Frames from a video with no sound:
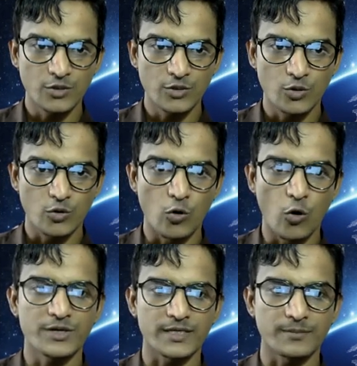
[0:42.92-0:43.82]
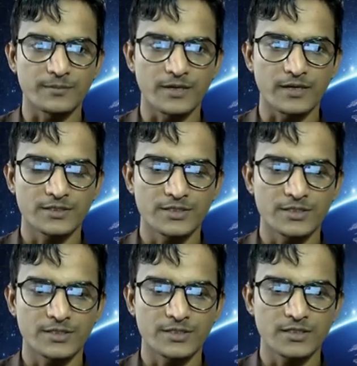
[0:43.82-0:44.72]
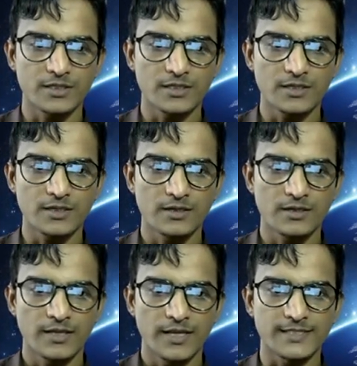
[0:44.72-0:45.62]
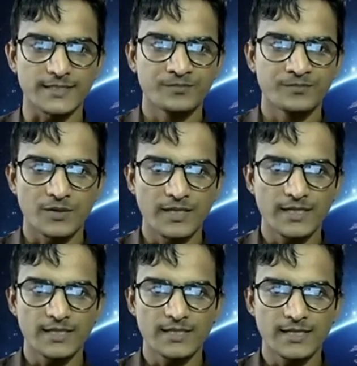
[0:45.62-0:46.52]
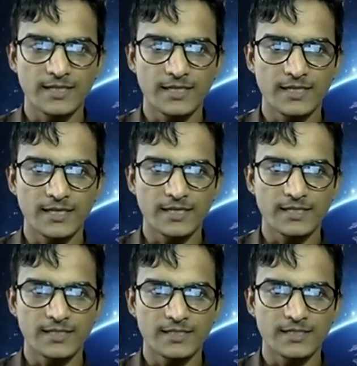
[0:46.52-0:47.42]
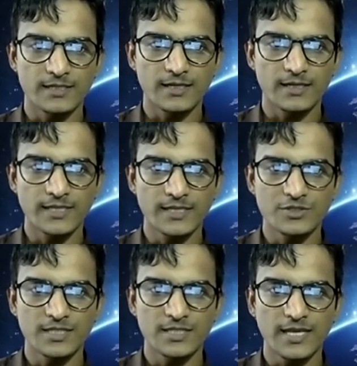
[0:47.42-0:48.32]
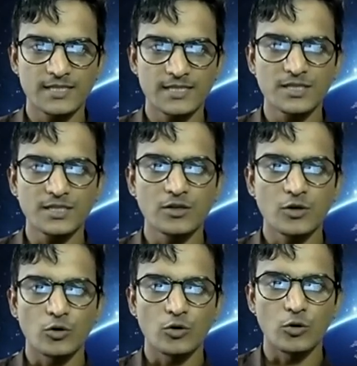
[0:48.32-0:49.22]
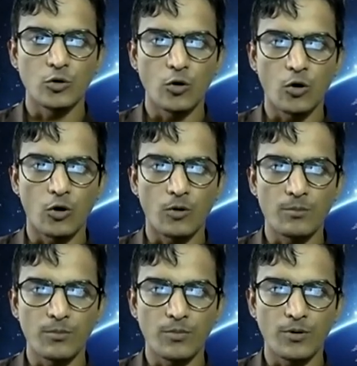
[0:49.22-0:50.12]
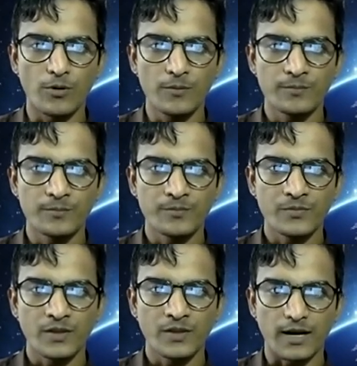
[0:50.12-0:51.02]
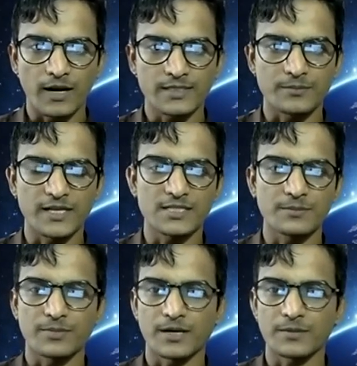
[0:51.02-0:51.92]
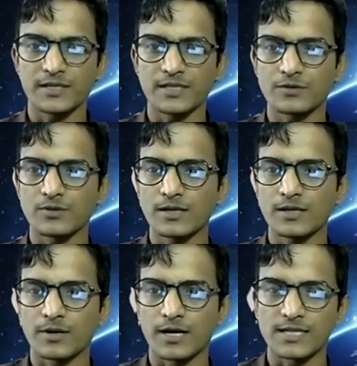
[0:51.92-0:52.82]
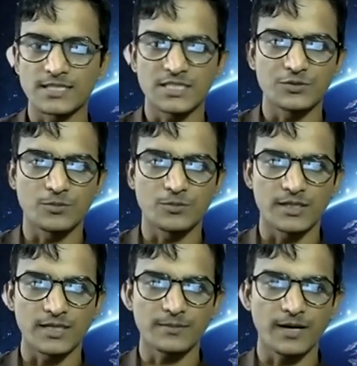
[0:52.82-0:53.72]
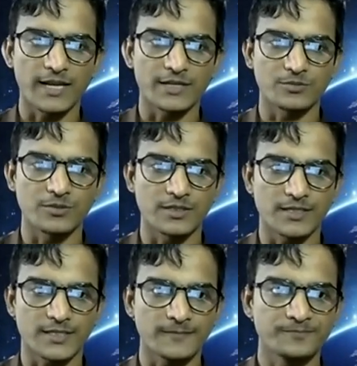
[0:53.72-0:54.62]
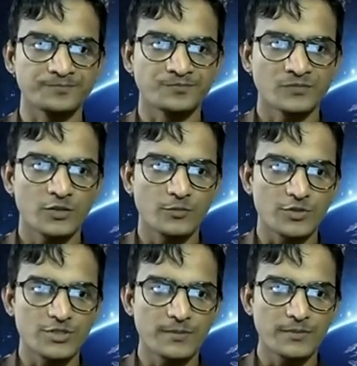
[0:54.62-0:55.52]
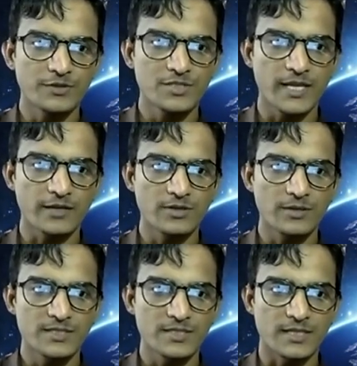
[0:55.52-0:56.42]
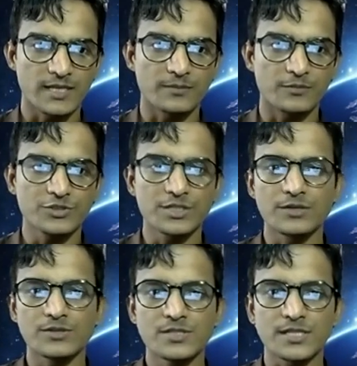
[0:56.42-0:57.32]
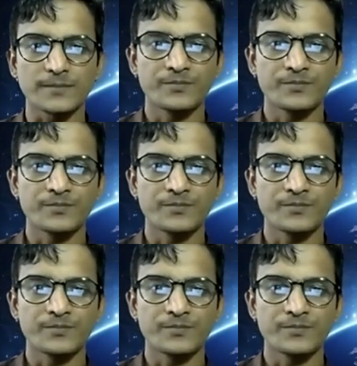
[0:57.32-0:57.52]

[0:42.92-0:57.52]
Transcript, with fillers: লম্ব টানি আমরা সেটা এডি তাহলে এখানে দেখেন এটা এডি হচ্ছে এই ত্রিভুজের লম্ব বা এটাকে আমরা ইংলিশে পারপেন্ডিকুলার বা আলটিটিউডও বলে থাকি বা হাইটও বলে থাকি কিন্তু মজার ব্যাপার হচ্ছে এখন আমরা যেটা দেখাবো সেটা হচ্ছে